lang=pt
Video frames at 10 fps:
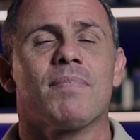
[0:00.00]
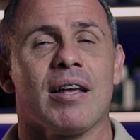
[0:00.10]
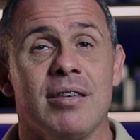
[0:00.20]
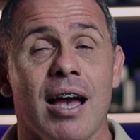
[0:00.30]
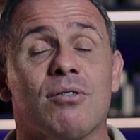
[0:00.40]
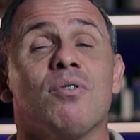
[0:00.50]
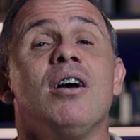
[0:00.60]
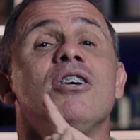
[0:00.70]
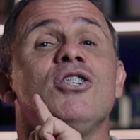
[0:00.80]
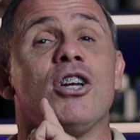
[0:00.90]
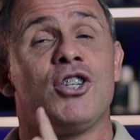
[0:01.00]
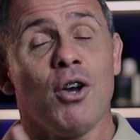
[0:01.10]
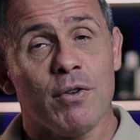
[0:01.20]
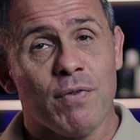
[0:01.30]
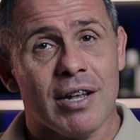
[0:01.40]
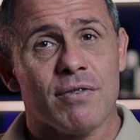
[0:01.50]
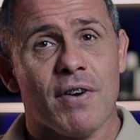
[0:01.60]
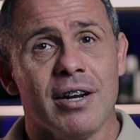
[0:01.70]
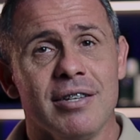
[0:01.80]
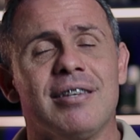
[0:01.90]
Tá certo? Já tinha ouvido falar dessa
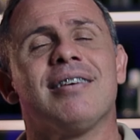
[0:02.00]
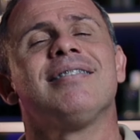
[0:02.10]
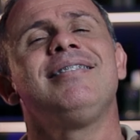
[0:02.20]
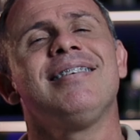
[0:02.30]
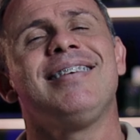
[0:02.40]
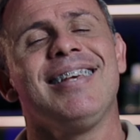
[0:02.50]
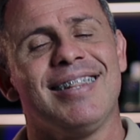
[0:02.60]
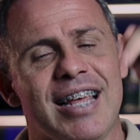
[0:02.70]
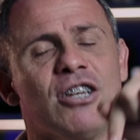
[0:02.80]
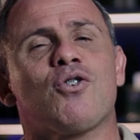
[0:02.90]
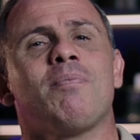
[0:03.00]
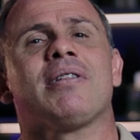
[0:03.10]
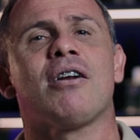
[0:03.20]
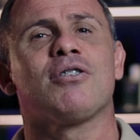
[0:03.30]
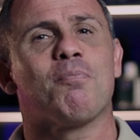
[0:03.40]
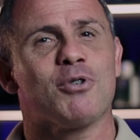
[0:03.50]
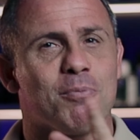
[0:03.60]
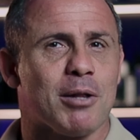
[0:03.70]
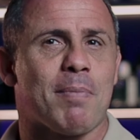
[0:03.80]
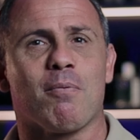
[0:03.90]
fragrância? Se sim, deixa os comentários depois
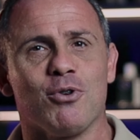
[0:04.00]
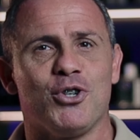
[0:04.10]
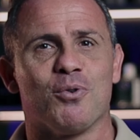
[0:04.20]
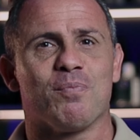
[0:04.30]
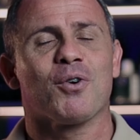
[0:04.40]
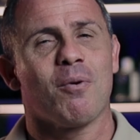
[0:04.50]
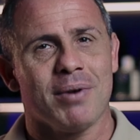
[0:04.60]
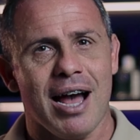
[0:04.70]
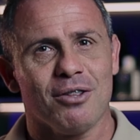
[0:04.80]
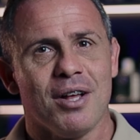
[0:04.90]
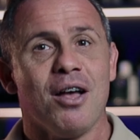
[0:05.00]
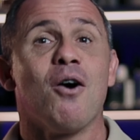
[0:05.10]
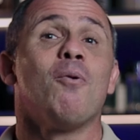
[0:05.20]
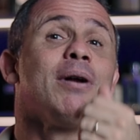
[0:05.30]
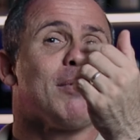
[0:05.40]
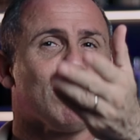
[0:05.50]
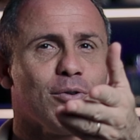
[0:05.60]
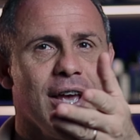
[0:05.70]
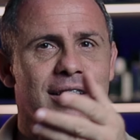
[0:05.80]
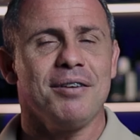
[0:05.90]
eu bato papo contigo. Combinado? Obrigado pela tua
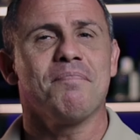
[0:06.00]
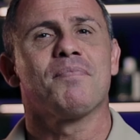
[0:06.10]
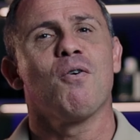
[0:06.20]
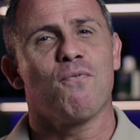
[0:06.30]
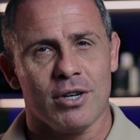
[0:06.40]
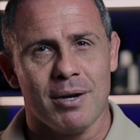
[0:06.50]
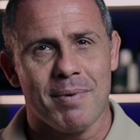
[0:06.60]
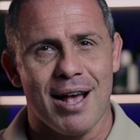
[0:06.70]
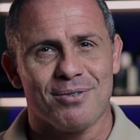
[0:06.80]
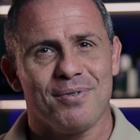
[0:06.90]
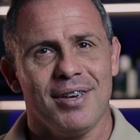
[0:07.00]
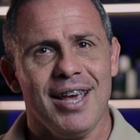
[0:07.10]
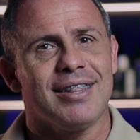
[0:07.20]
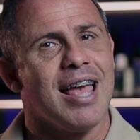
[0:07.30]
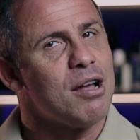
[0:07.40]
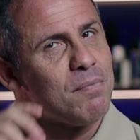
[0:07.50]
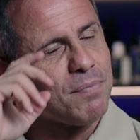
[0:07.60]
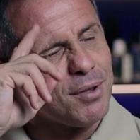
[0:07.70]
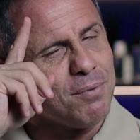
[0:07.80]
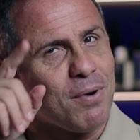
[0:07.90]
audiência, um forte abraço e até
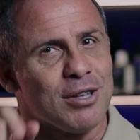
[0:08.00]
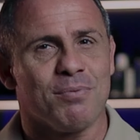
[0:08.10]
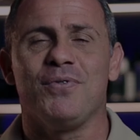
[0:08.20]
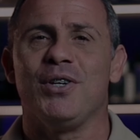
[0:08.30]
um próximo